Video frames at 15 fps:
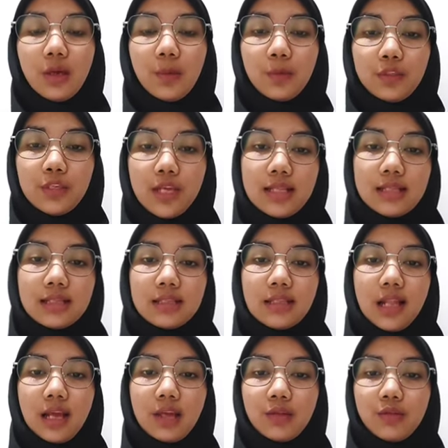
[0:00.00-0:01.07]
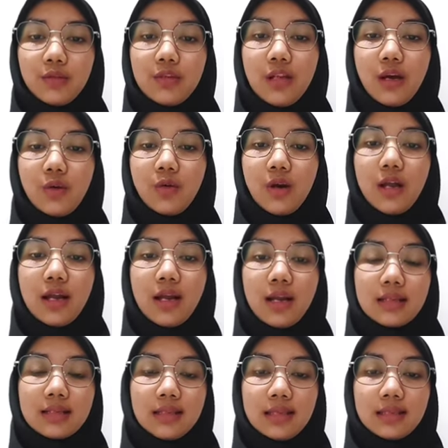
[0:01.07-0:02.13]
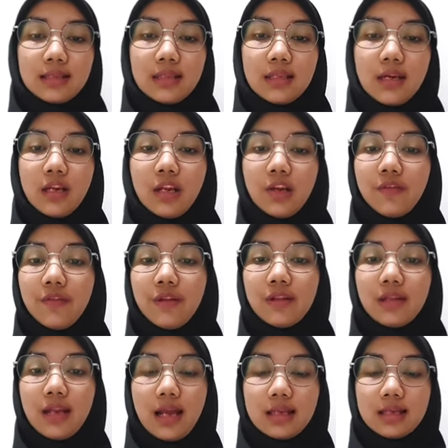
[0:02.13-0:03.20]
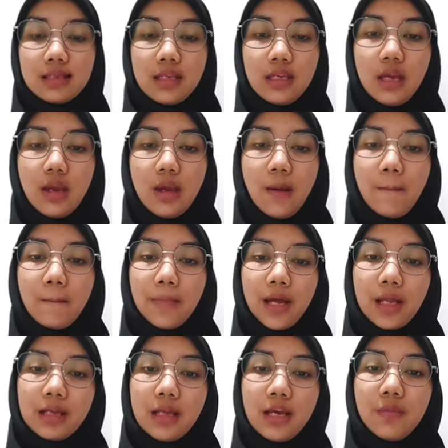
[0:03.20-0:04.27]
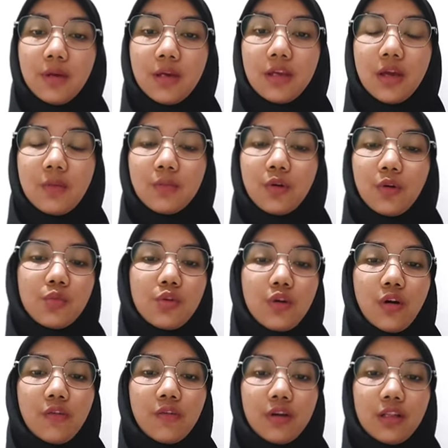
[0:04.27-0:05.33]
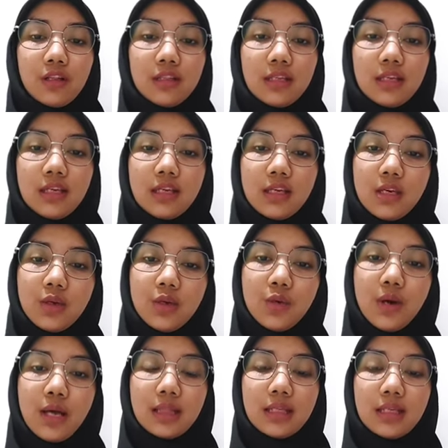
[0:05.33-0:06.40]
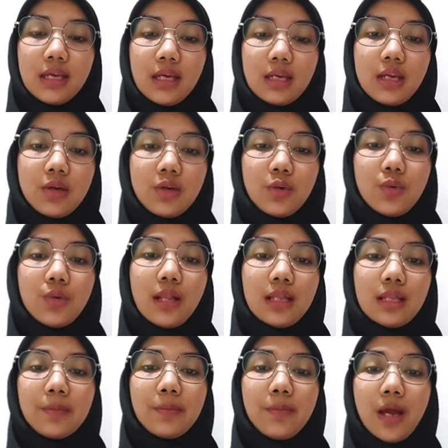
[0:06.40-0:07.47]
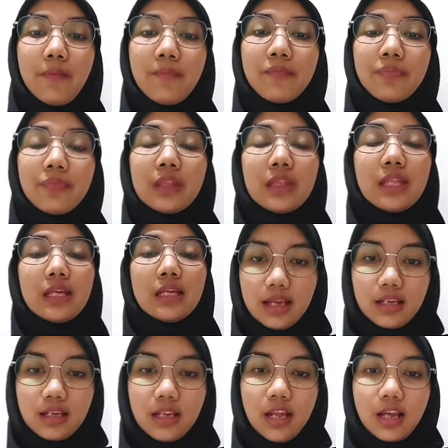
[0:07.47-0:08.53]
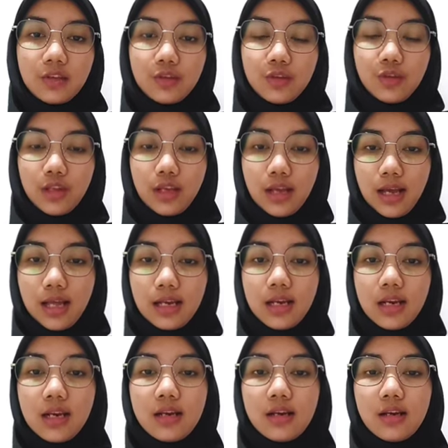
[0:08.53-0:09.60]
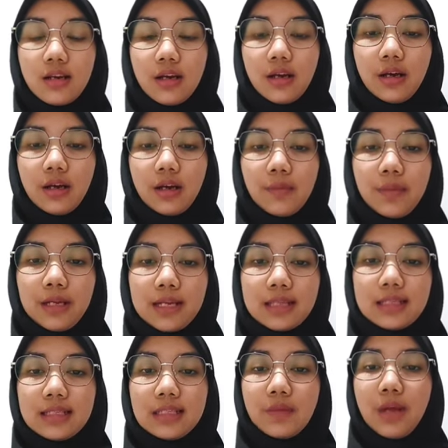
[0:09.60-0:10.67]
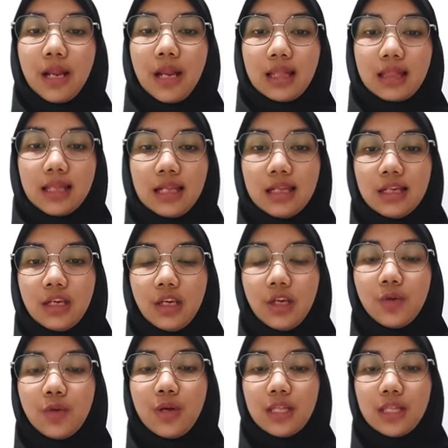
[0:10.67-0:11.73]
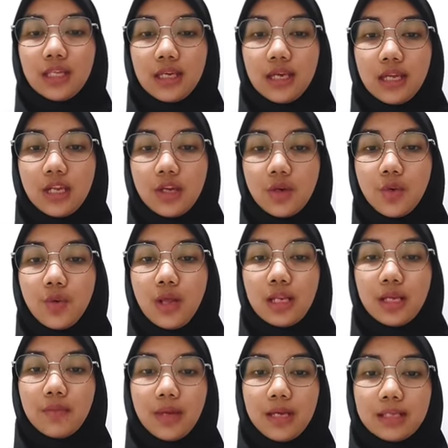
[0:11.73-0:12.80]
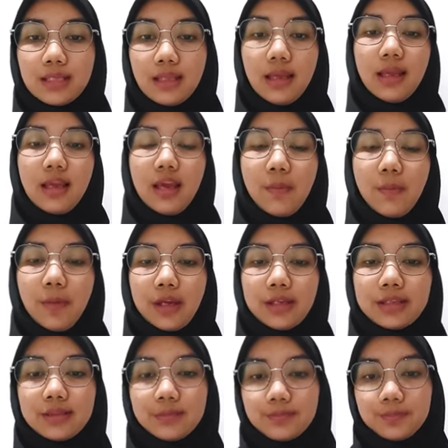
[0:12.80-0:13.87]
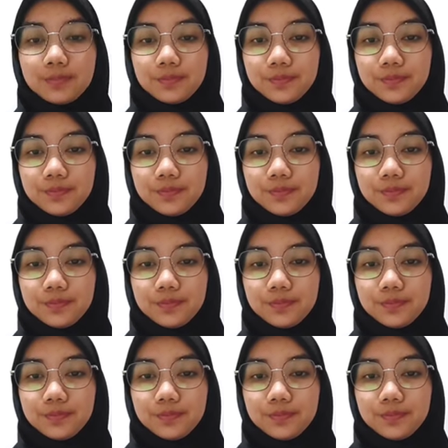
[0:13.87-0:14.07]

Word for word: Kemudian setelah itu dilakukan anestesi dengan infiltrasi pada bagian muka bukoval gigi 23 dan 25 dan dilanjutkan uh, pada sisi palatal gigi 23 dan 25 setinggi apex.